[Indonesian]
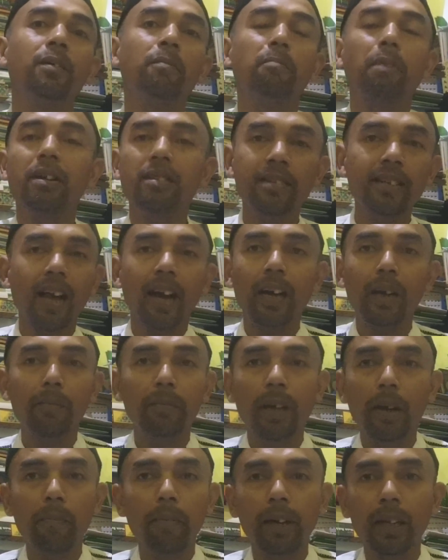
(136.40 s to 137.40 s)
pasti akan
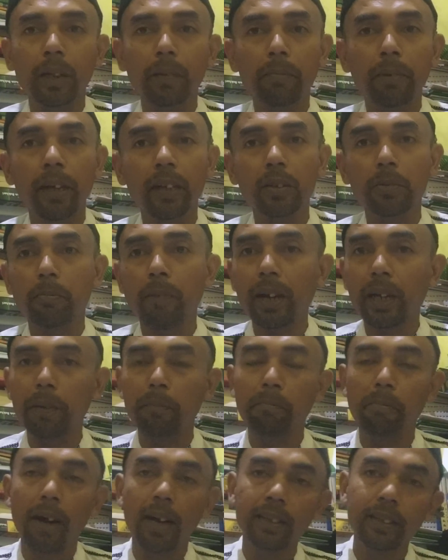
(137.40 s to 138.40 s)
mendapatkan banyak, semakin
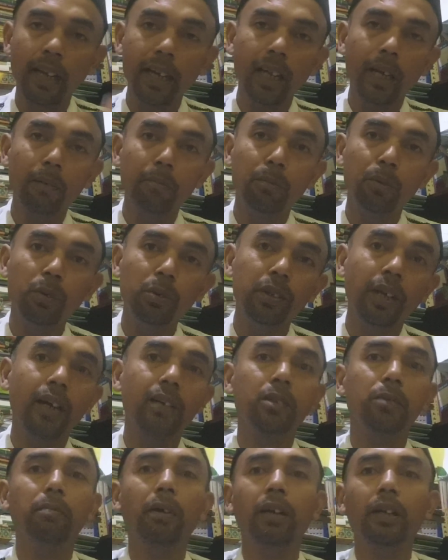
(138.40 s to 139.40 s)
banyak ilmunya,
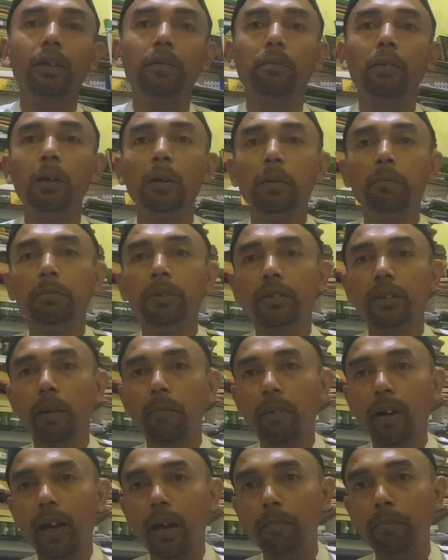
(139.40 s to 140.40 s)
semakin bisa
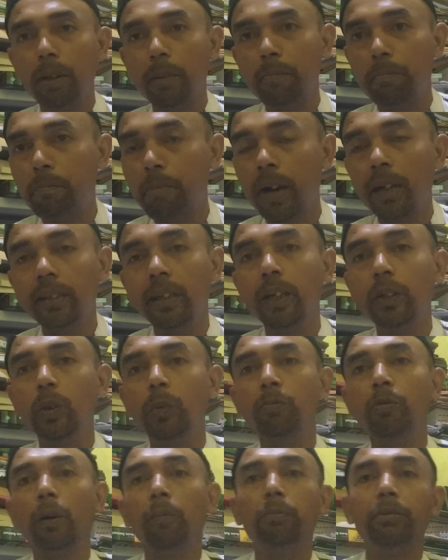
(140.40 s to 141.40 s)
mengambil banyak itu
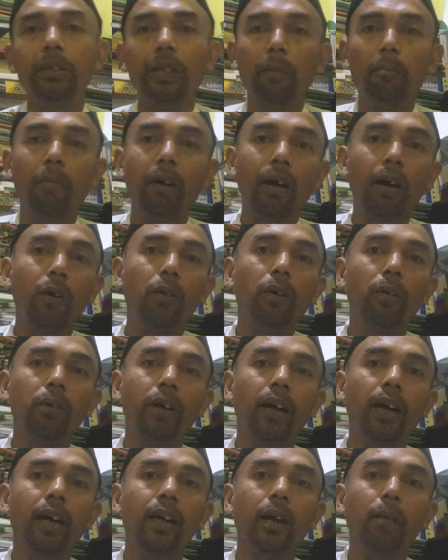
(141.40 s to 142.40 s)
buah, bisa
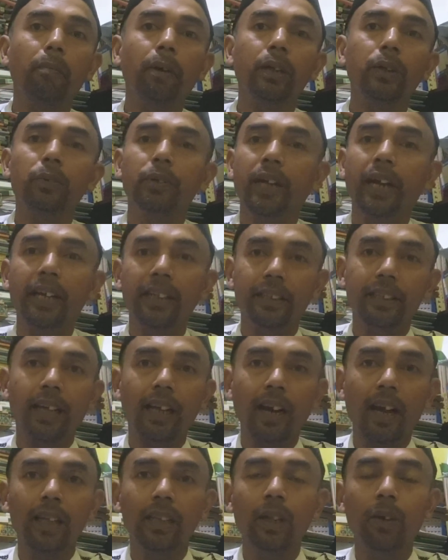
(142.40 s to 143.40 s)
menggunakan apa itu
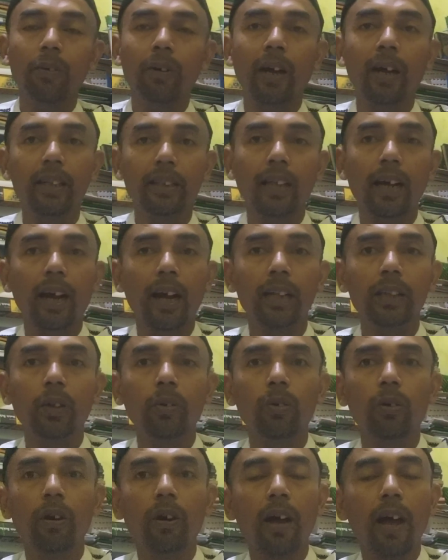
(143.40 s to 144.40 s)
genter atau gantang
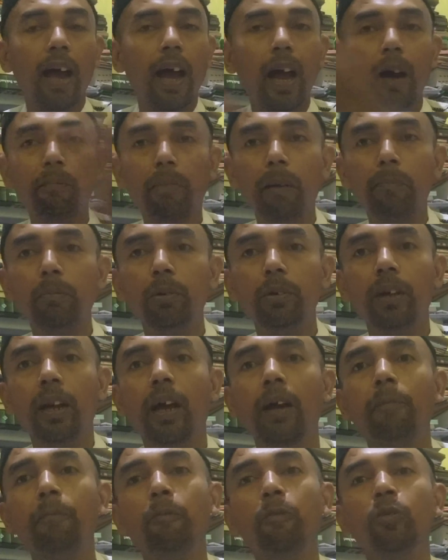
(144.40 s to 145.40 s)
atau apapun
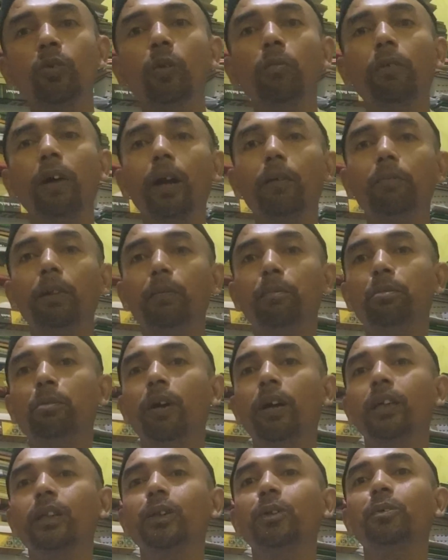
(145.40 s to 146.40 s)
lah untuk mengambil
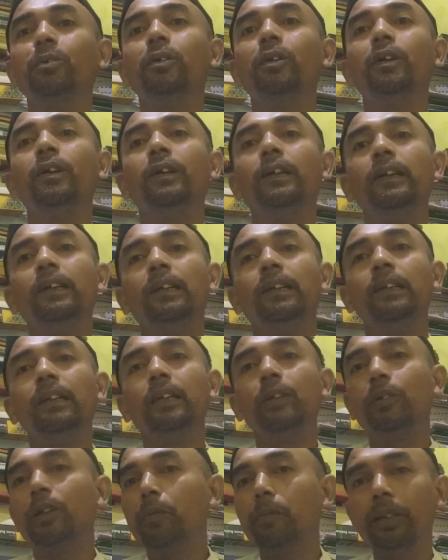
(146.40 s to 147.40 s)
buah itu
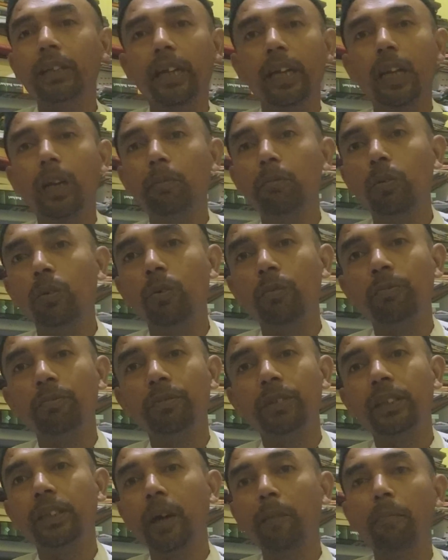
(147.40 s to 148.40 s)
itu namanya
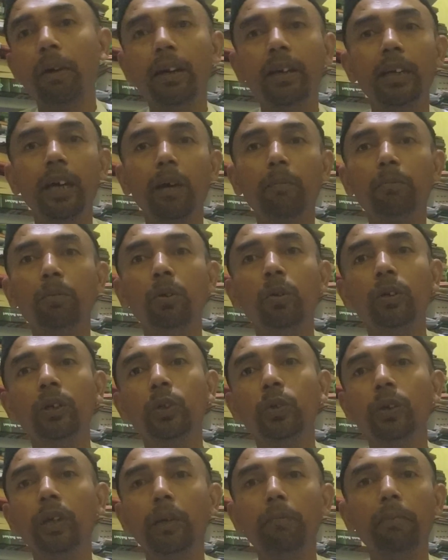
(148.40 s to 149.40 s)
ilmu tidak pandang bulu
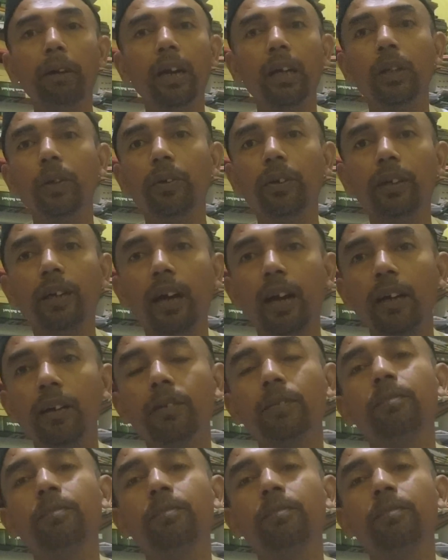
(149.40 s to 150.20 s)
itu iman atau enggak